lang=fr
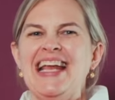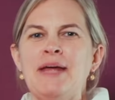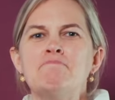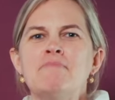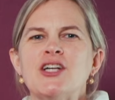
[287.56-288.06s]
il est
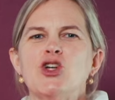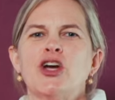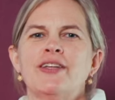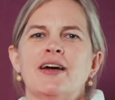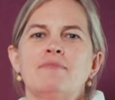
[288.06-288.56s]

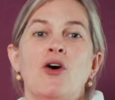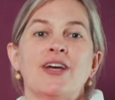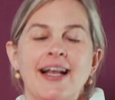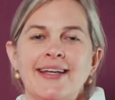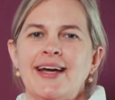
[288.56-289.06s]
majoritairement
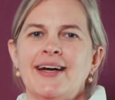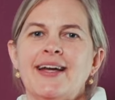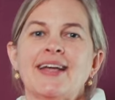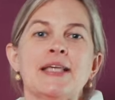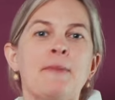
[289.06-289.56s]
calcaire,
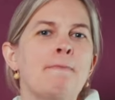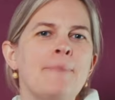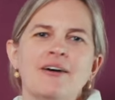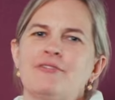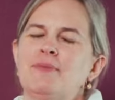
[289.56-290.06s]
c'est
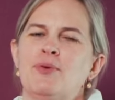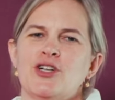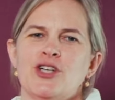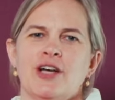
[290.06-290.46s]
parfait pour le